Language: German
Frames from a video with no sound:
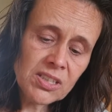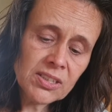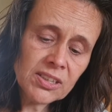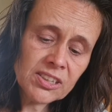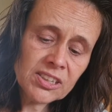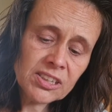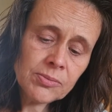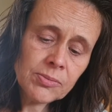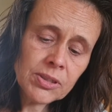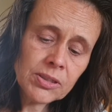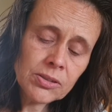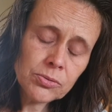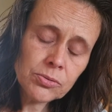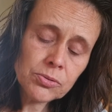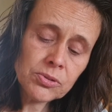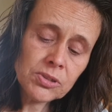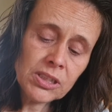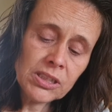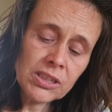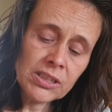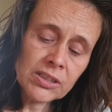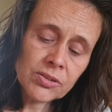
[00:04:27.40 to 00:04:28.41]
Nachdem man
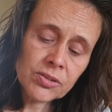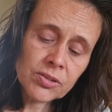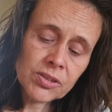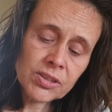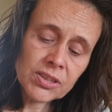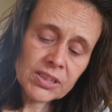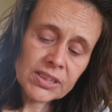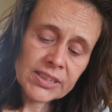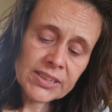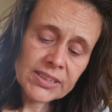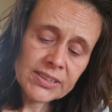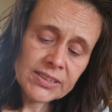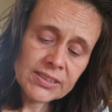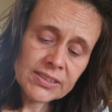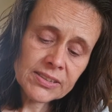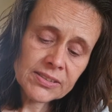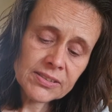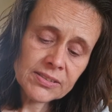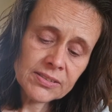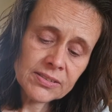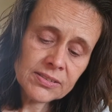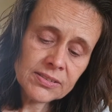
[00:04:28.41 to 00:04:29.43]
nun durch die
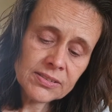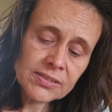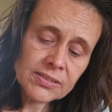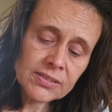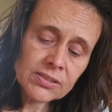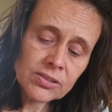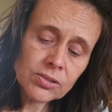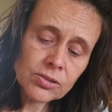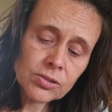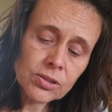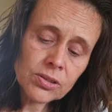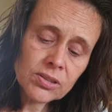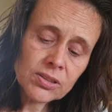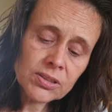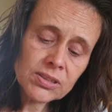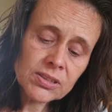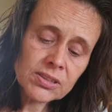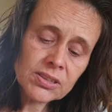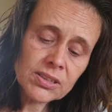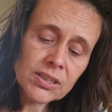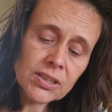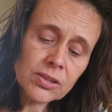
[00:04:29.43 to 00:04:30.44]
Rechte
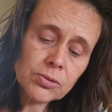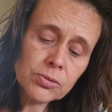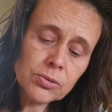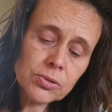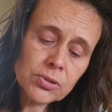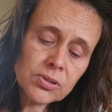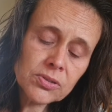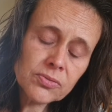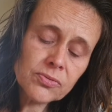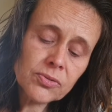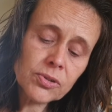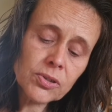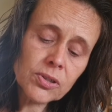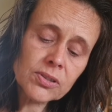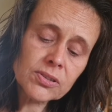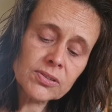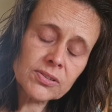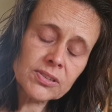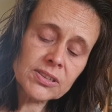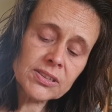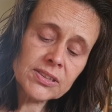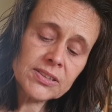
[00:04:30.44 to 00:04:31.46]
Gottes erhöht
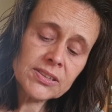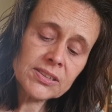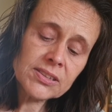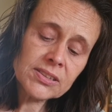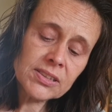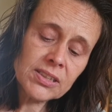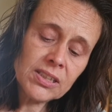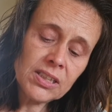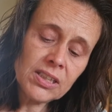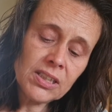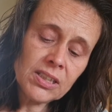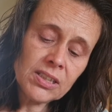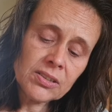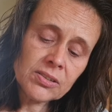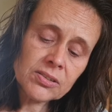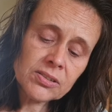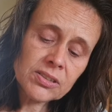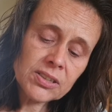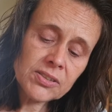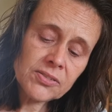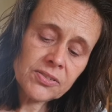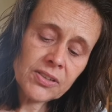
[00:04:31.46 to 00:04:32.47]
worden ist
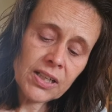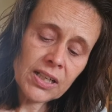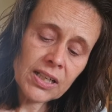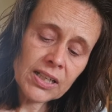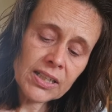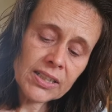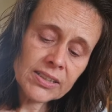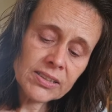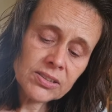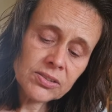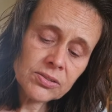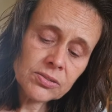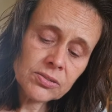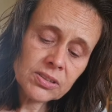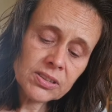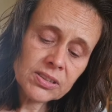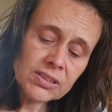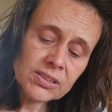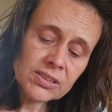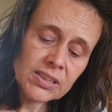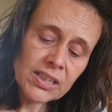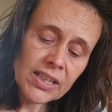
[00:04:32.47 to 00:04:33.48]
und die Verheißung
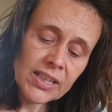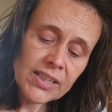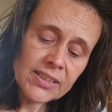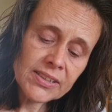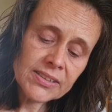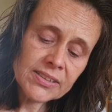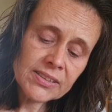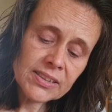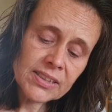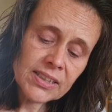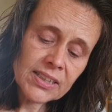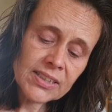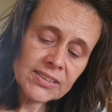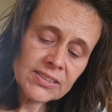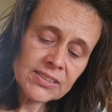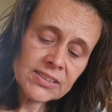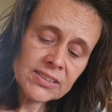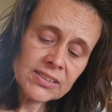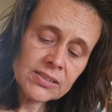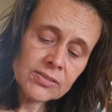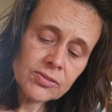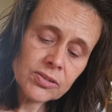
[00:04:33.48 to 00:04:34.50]
des Heiligen
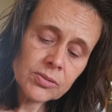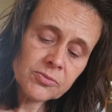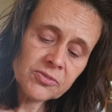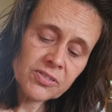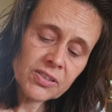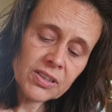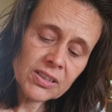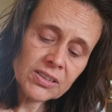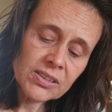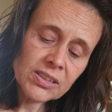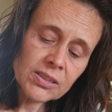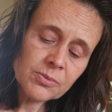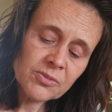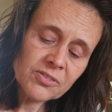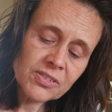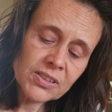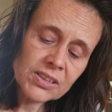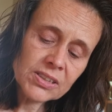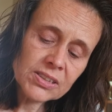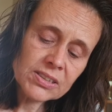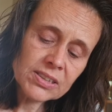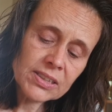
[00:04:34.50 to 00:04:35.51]
Geistes vom Vater
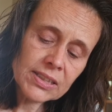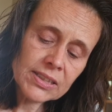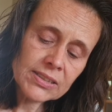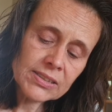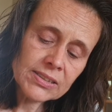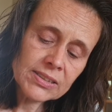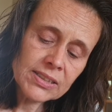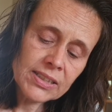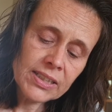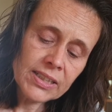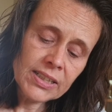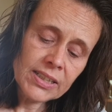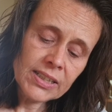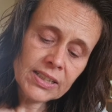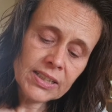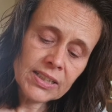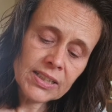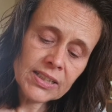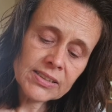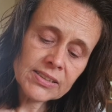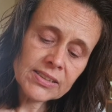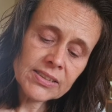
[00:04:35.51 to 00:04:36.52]
empfangen hat,
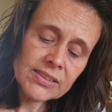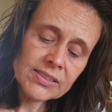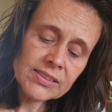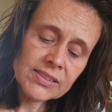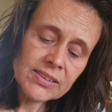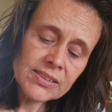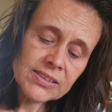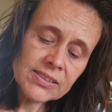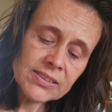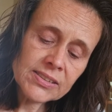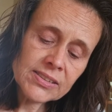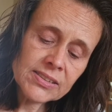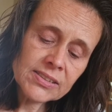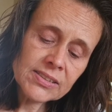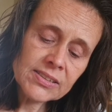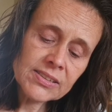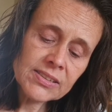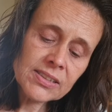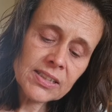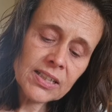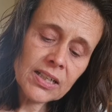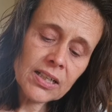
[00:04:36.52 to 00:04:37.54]
hat er
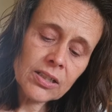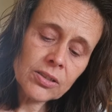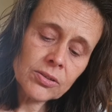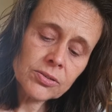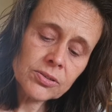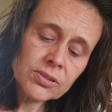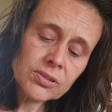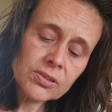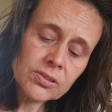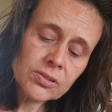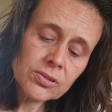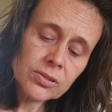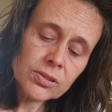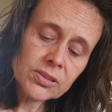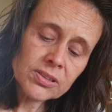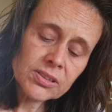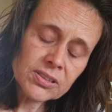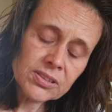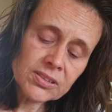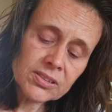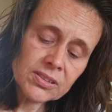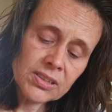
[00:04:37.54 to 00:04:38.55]
dieses
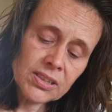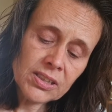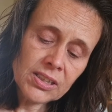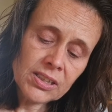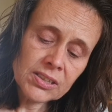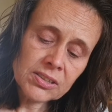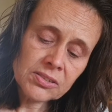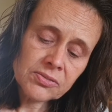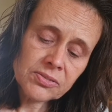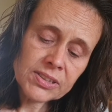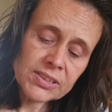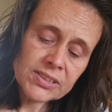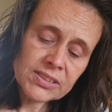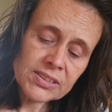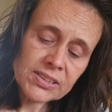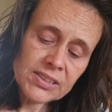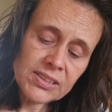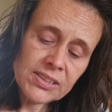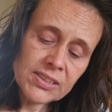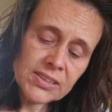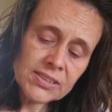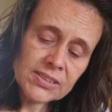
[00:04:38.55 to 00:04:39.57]
ausgegossen, was
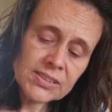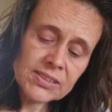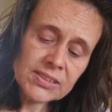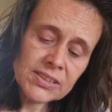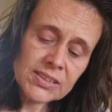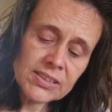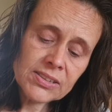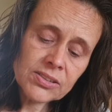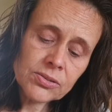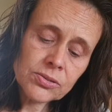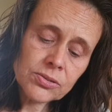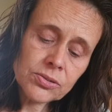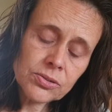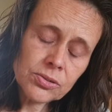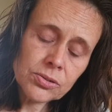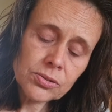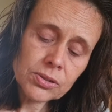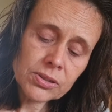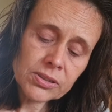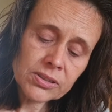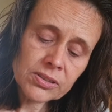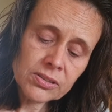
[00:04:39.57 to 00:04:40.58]
ihr seht und
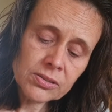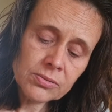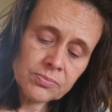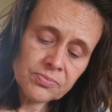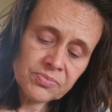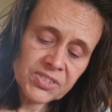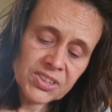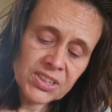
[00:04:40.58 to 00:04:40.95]
hört.